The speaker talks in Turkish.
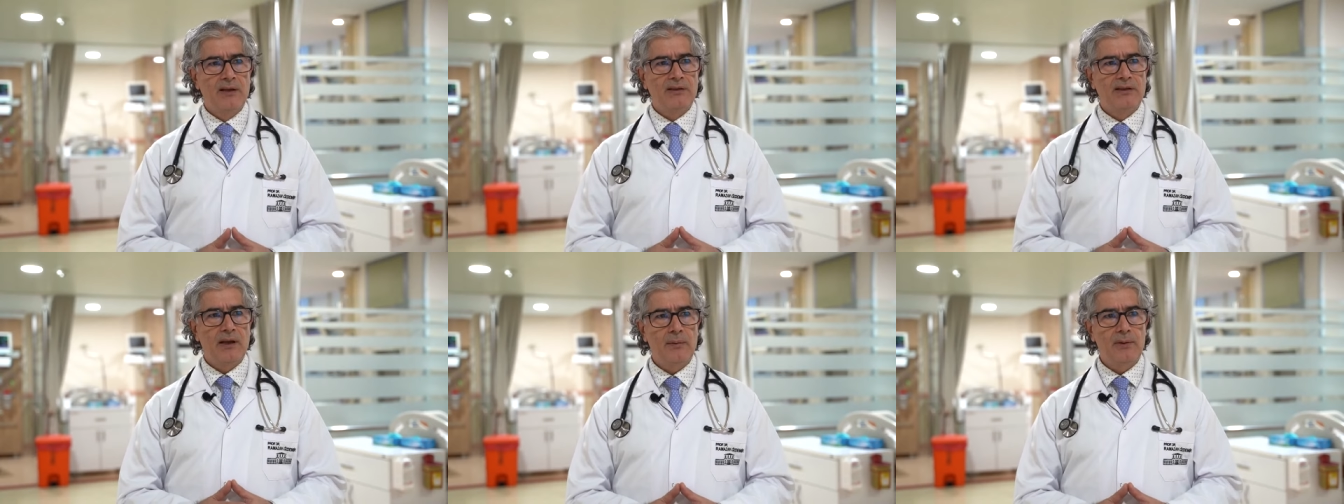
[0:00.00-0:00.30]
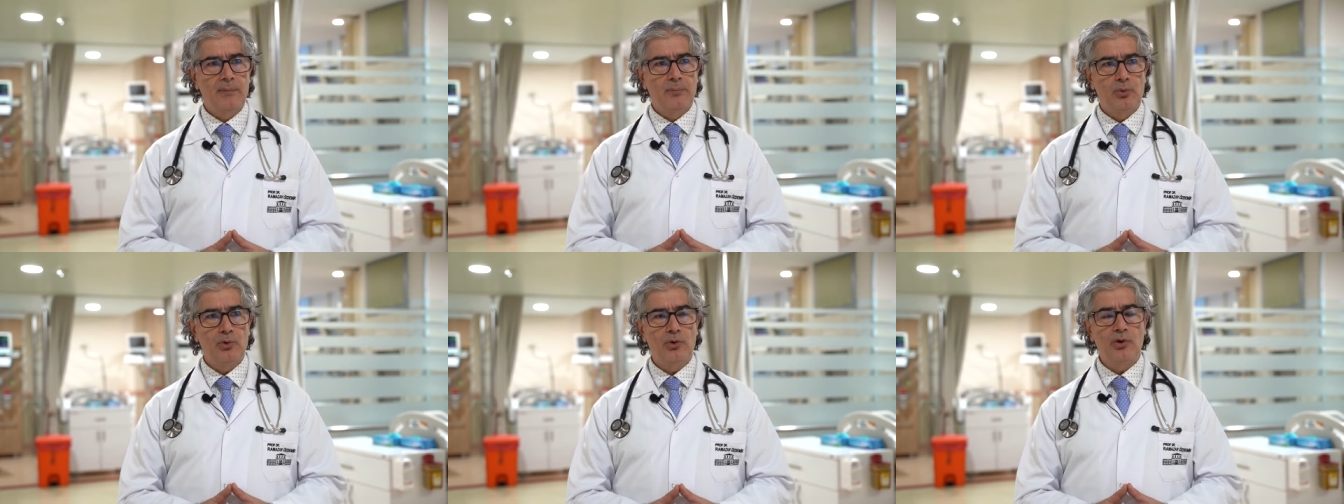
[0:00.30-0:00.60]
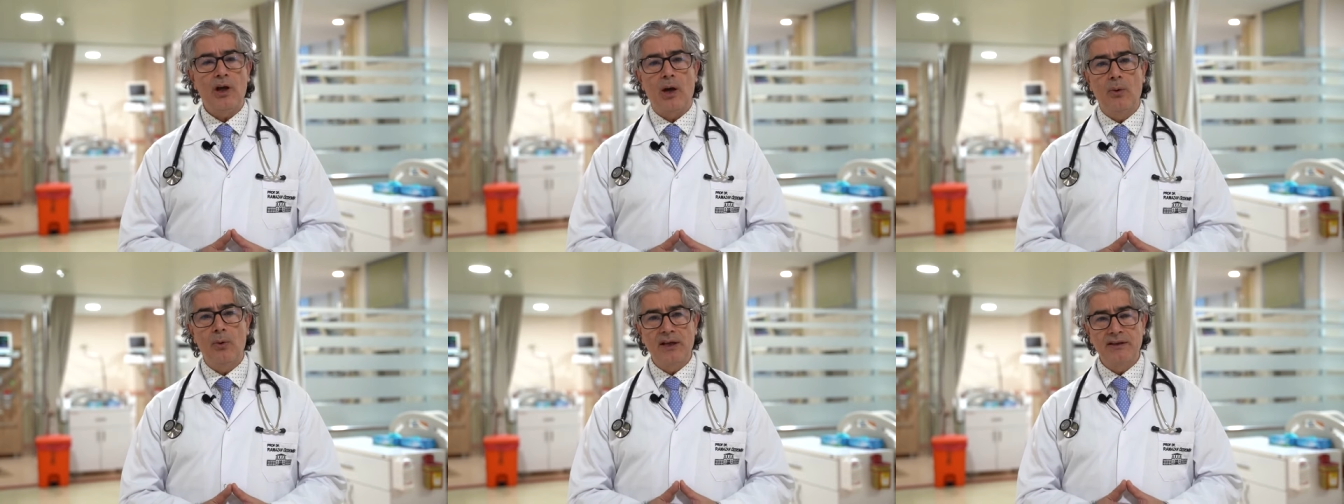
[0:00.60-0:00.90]
Tabii
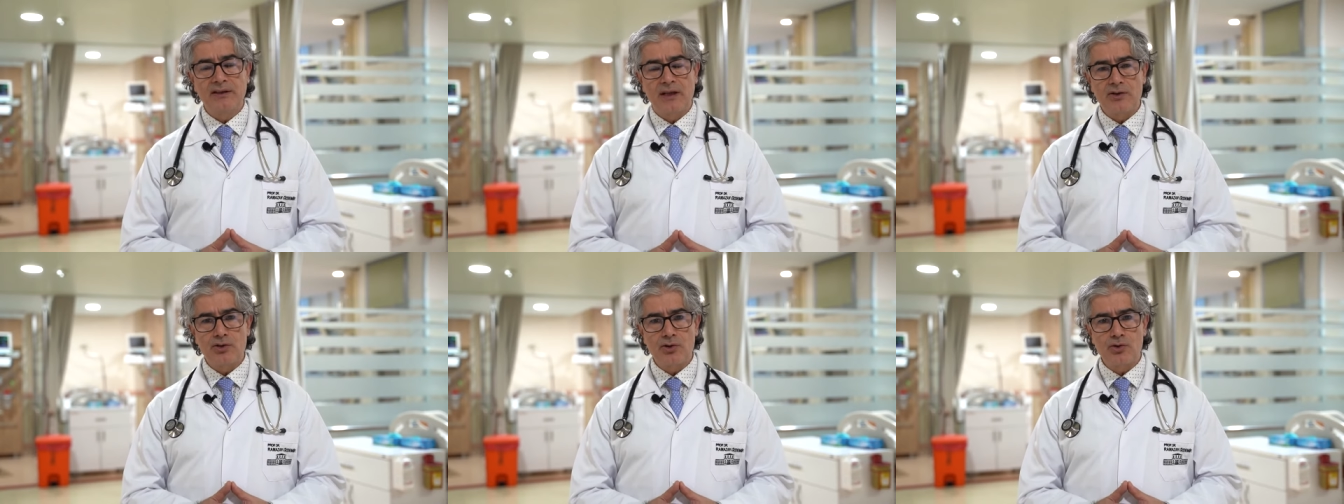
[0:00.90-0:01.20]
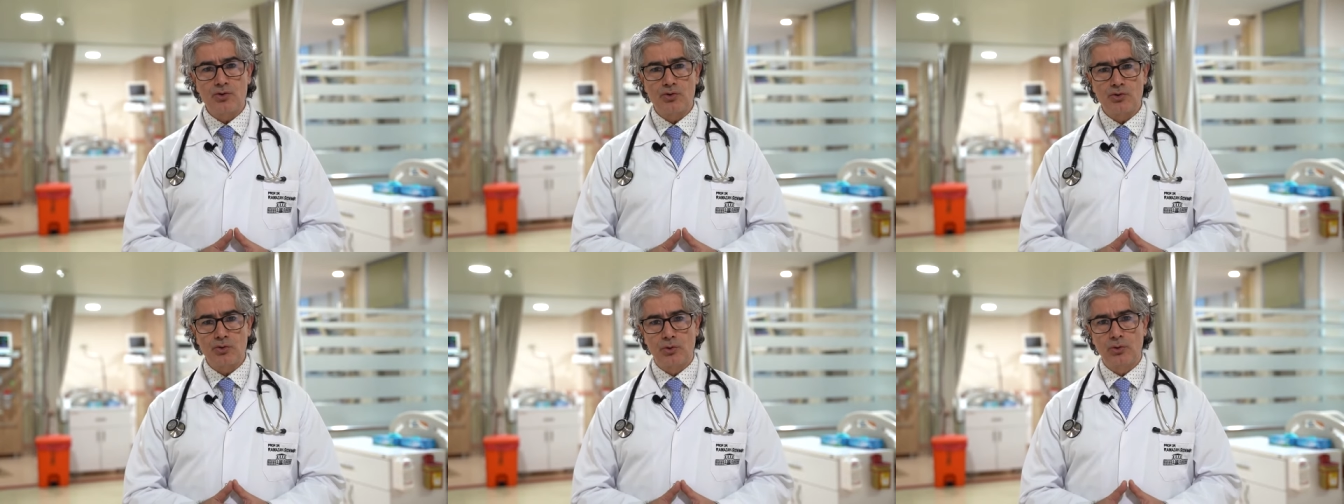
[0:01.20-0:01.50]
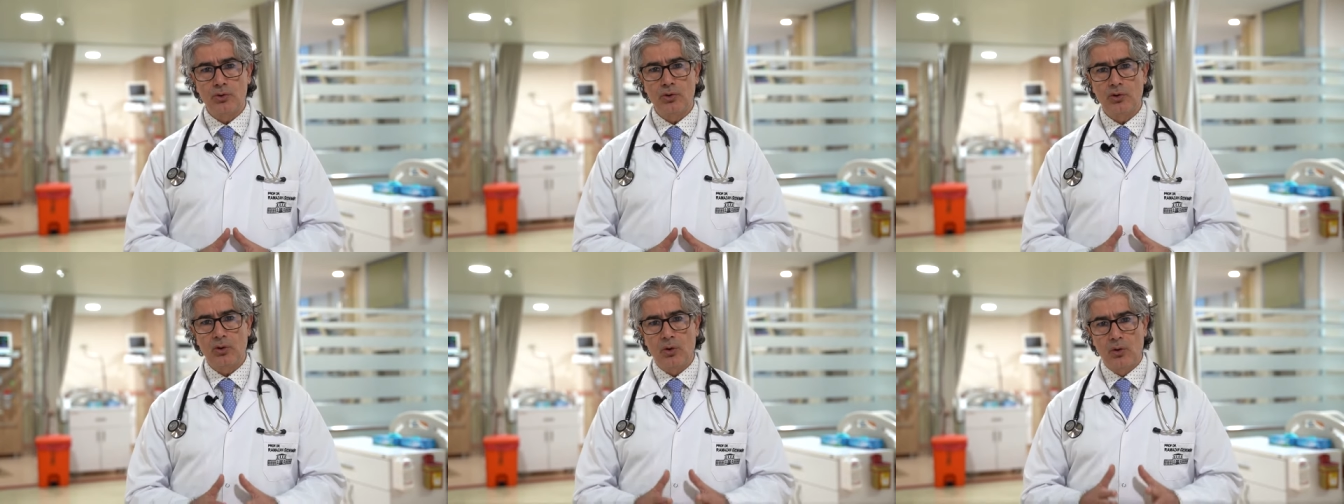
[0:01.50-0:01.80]
bunun avantajı şu,
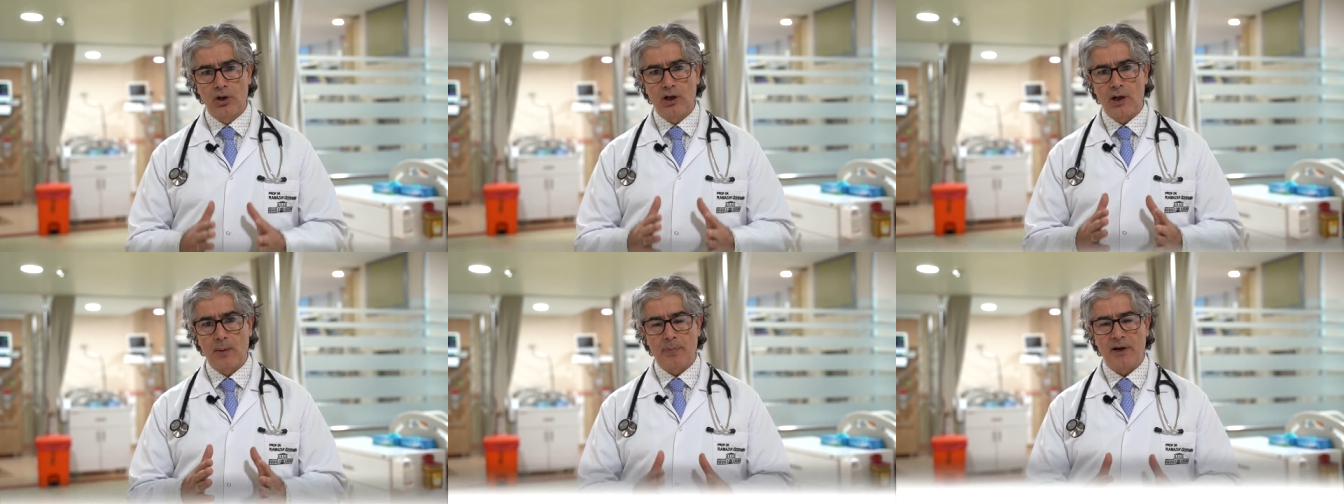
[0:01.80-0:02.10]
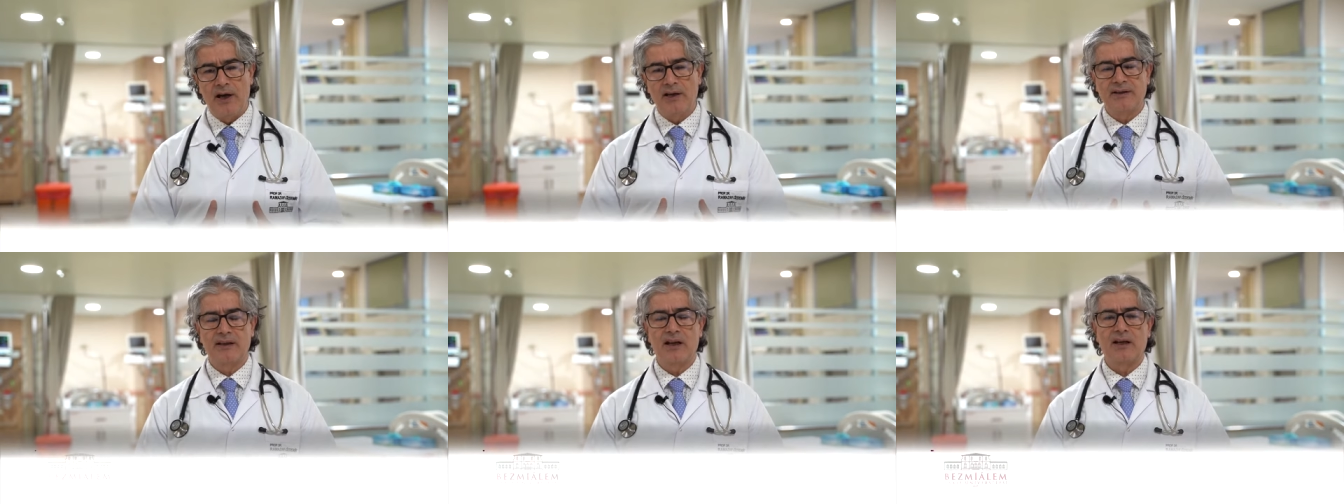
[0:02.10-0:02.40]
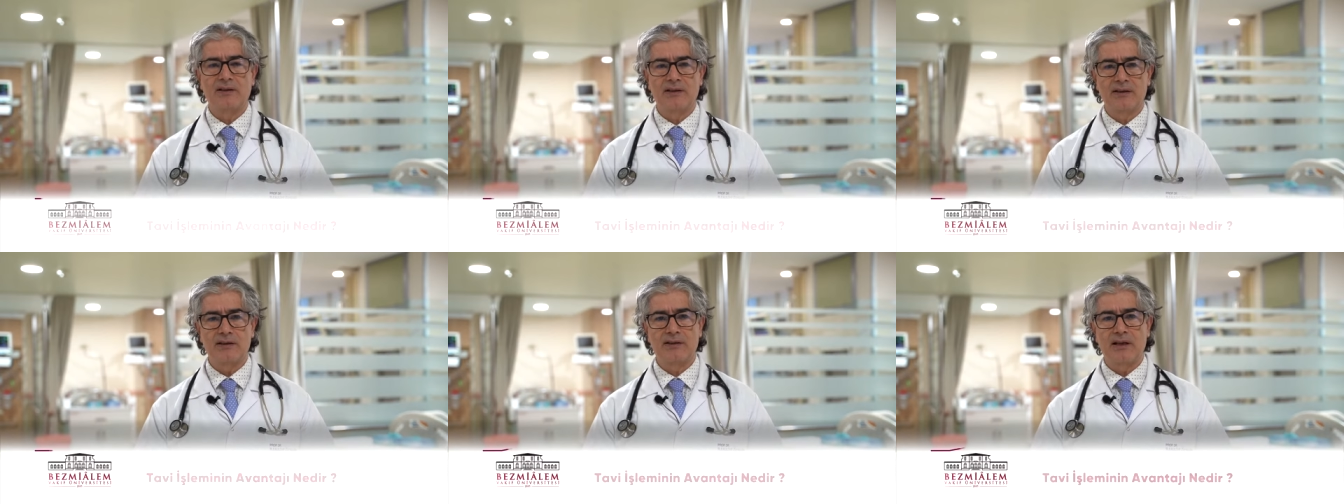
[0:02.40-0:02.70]
o kapağı
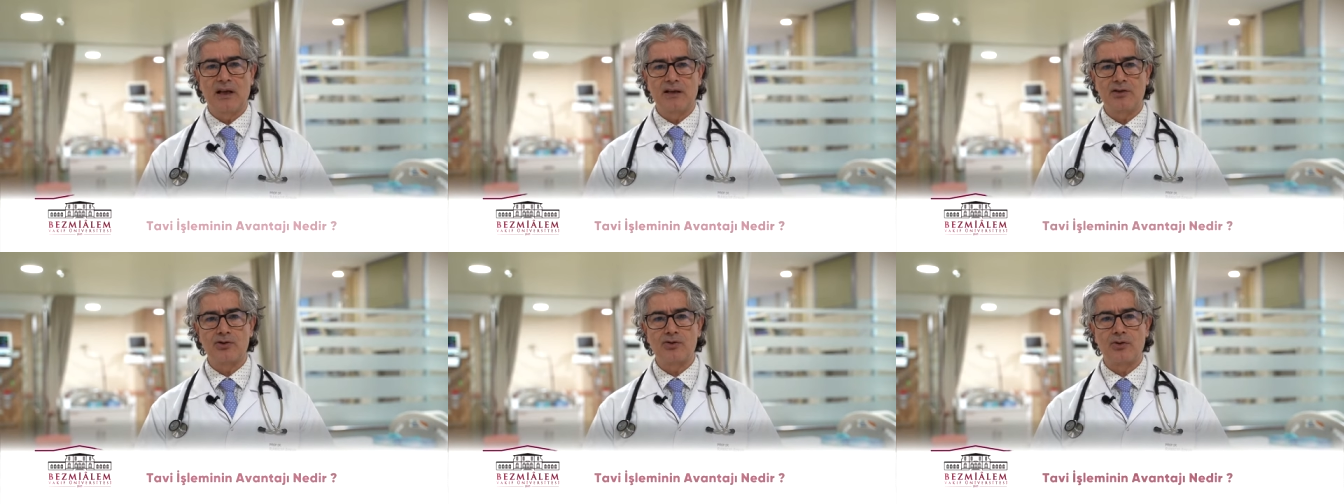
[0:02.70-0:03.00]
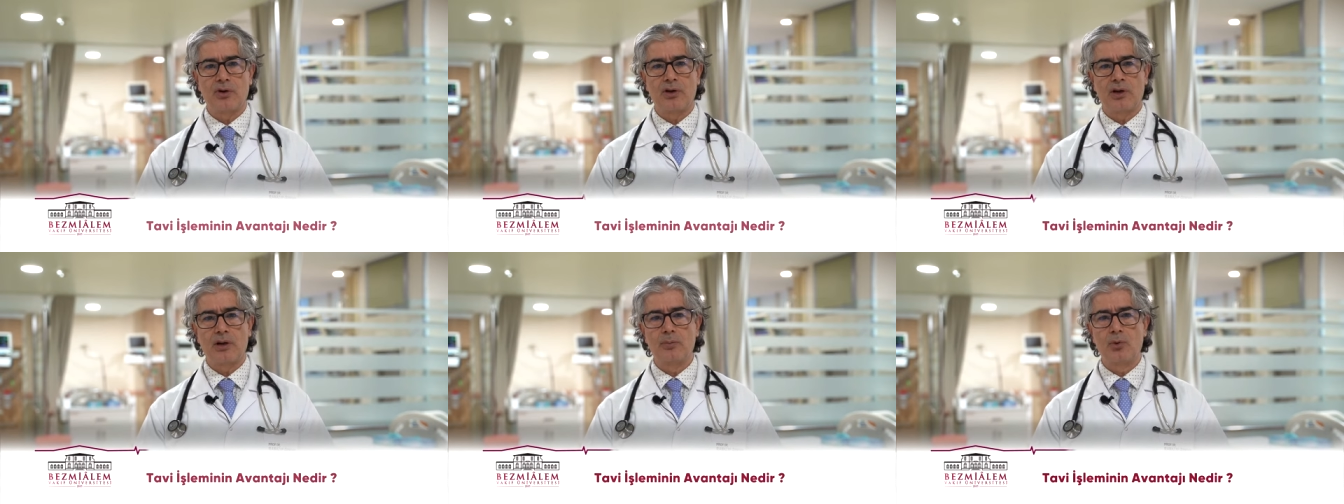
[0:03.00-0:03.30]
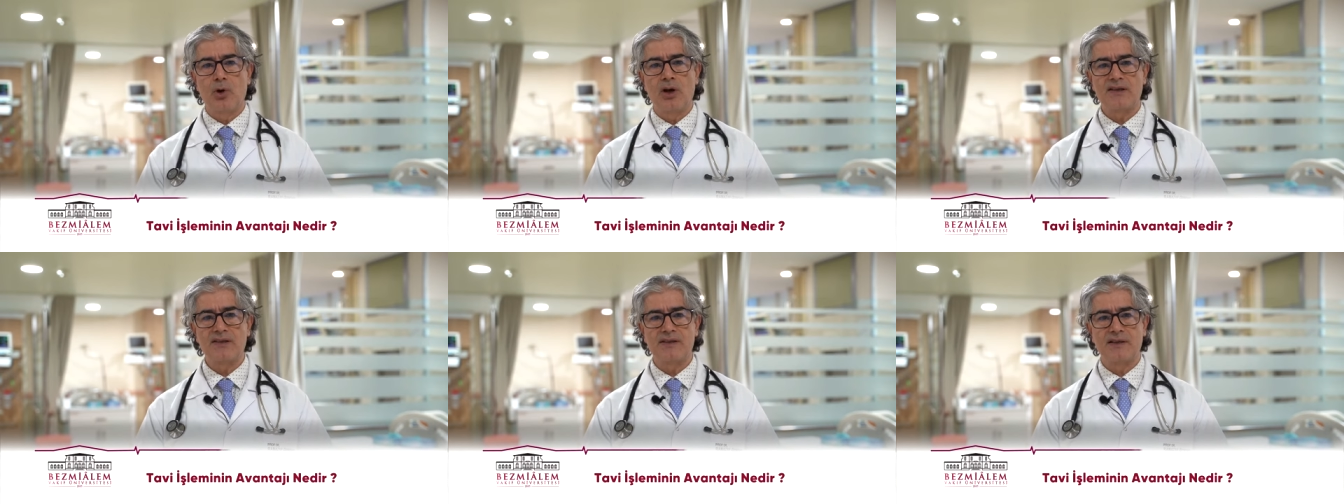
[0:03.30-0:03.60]
taktıktan sonra
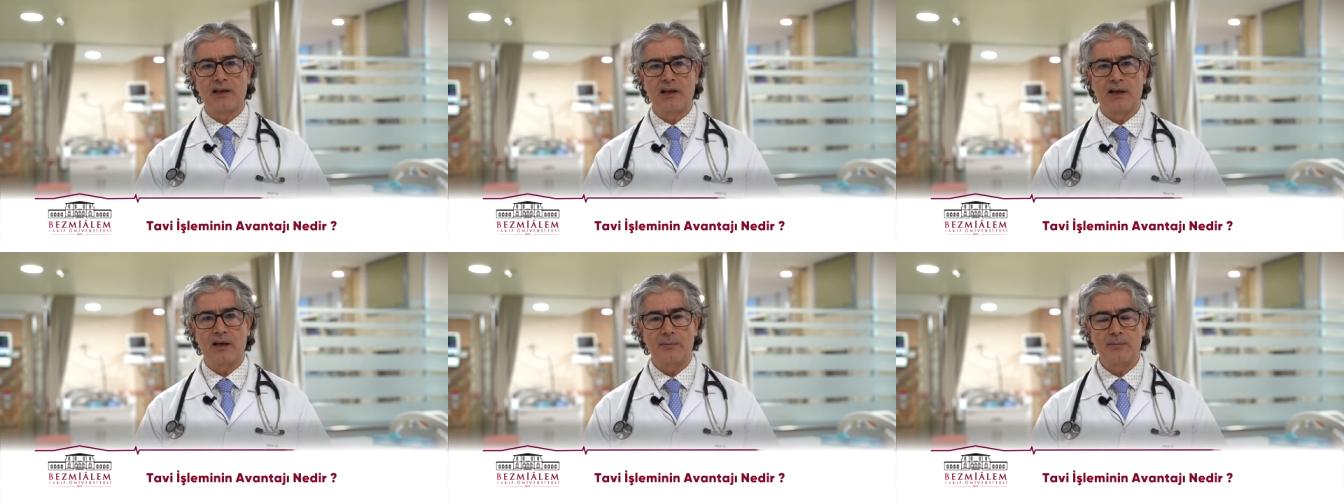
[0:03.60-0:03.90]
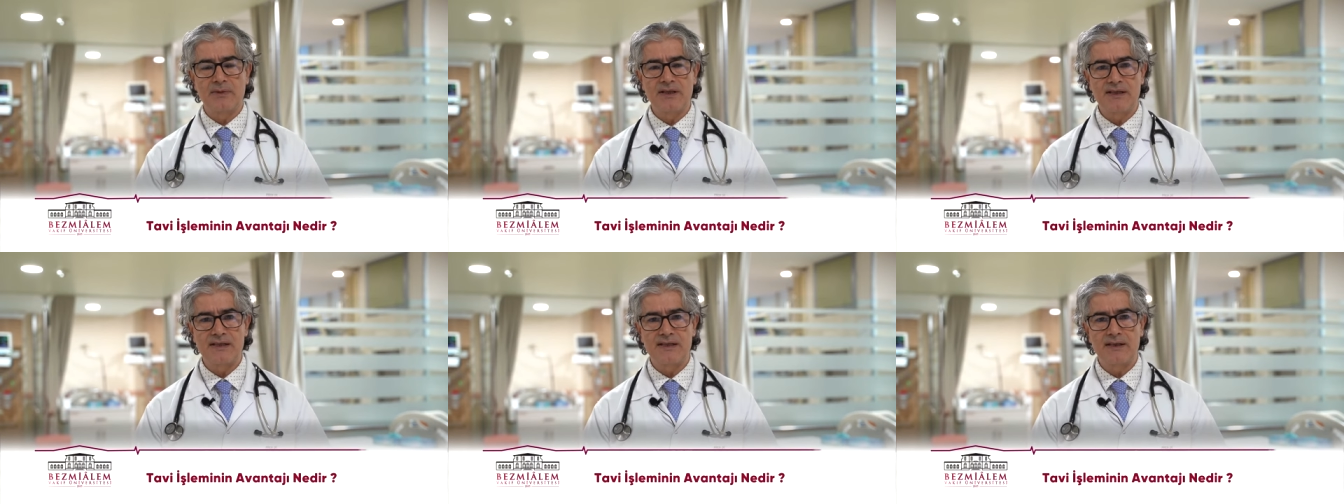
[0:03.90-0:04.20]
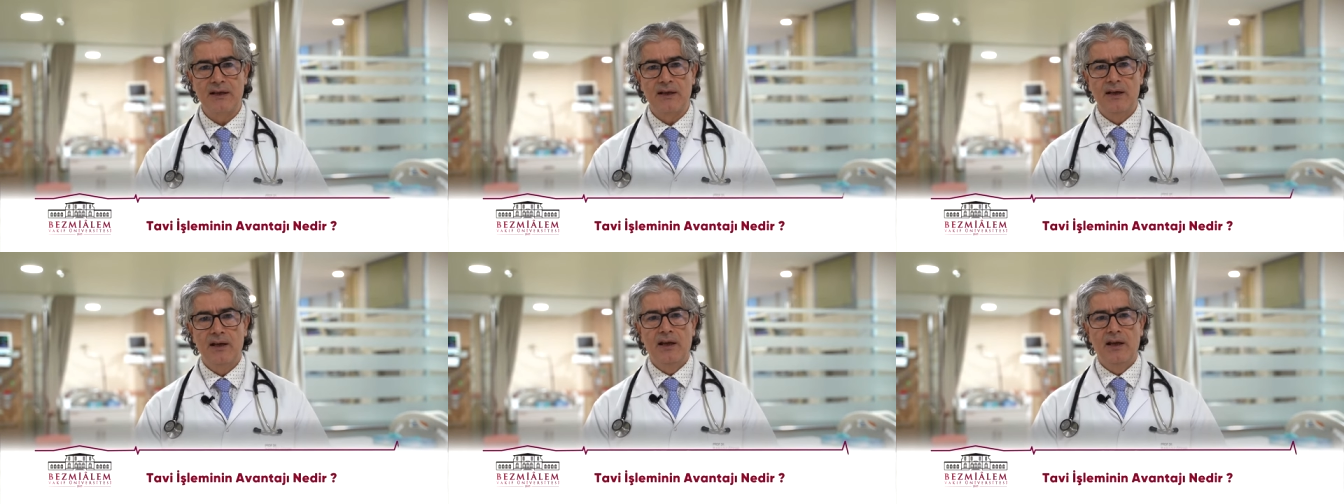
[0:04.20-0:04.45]
bu hastalarımız